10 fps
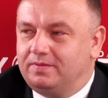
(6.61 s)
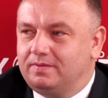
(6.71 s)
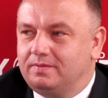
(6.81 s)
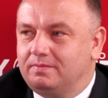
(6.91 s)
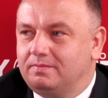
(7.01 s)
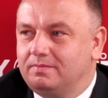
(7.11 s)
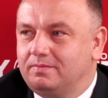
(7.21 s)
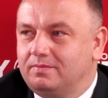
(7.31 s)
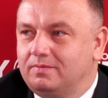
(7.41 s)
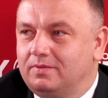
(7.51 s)
Prawo i
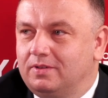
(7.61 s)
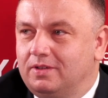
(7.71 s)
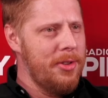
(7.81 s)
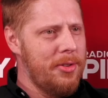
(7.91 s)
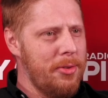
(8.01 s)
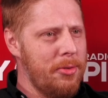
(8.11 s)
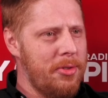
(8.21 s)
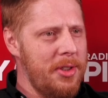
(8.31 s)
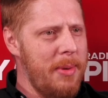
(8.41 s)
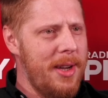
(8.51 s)
Sprawiedliwość jeszcze, czy
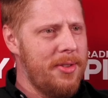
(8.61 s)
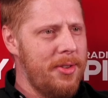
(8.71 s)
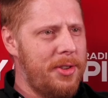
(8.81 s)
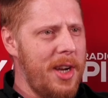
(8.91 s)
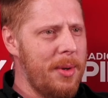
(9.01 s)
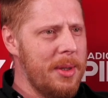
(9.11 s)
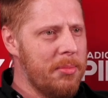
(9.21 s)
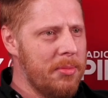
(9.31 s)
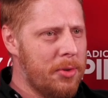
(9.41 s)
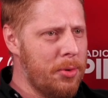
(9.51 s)
już nie bardzo? Nie,
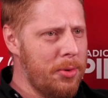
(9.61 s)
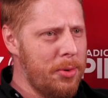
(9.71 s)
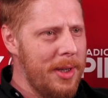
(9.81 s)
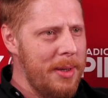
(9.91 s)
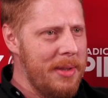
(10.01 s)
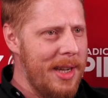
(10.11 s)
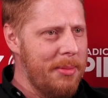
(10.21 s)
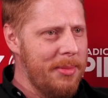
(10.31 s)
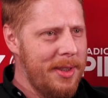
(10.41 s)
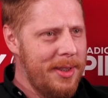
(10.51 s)
Ciałem nie, tu, duchem
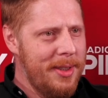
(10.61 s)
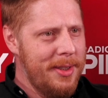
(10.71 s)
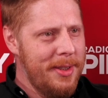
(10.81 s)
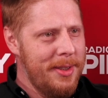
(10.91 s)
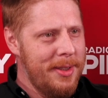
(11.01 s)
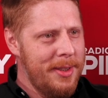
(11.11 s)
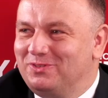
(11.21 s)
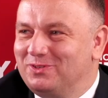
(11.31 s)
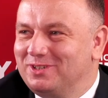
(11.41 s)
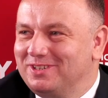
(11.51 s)
tam? Nie, nie, Prawo i
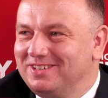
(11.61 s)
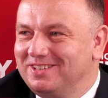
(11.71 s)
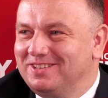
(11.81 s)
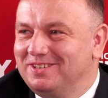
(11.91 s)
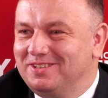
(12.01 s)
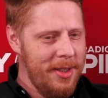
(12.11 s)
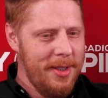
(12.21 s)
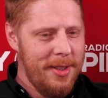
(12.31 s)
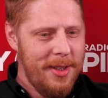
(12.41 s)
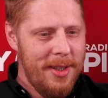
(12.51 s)
Sprawiedliwość. Nadal jeszcze?
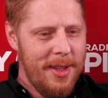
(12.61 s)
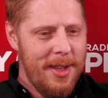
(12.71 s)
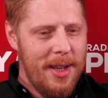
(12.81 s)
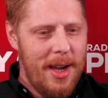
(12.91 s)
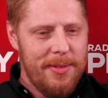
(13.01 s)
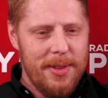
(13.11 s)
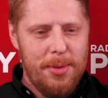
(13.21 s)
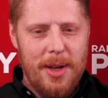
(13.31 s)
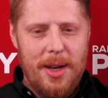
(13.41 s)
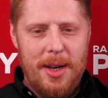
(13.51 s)
Cały czas.
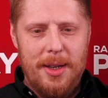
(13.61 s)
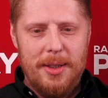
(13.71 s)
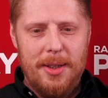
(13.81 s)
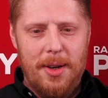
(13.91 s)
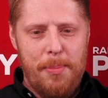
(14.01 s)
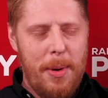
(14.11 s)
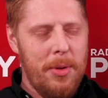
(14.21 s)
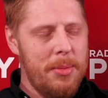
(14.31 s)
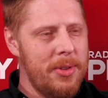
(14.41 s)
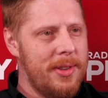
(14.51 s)
Awantura y, o
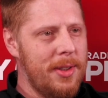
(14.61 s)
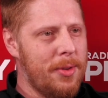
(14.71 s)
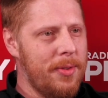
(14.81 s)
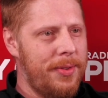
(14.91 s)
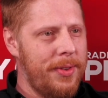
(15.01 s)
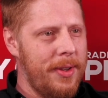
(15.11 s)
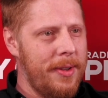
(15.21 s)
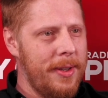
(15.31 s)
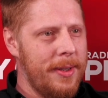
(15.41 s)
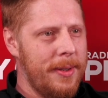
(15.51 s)
pełnomocników
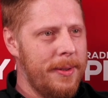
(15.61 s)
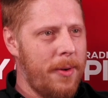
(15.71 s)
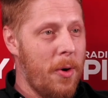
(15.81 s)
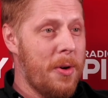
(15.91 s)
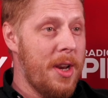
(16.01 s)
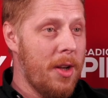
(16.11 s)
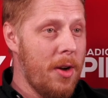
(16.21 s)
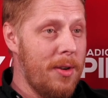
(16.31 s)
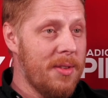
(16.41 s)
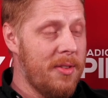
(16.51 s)
y,
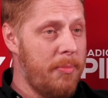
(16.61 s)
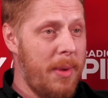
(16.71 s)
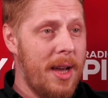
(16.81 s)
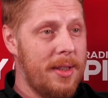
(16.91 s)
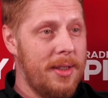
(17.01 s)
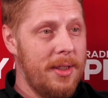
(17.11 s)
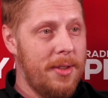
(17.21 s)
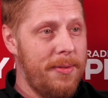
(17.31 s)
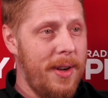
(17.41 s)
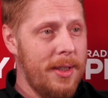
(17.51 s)
okręgowych w partii
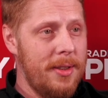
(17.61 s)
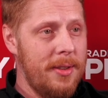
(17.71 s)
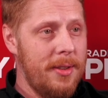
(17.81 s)
to fakt?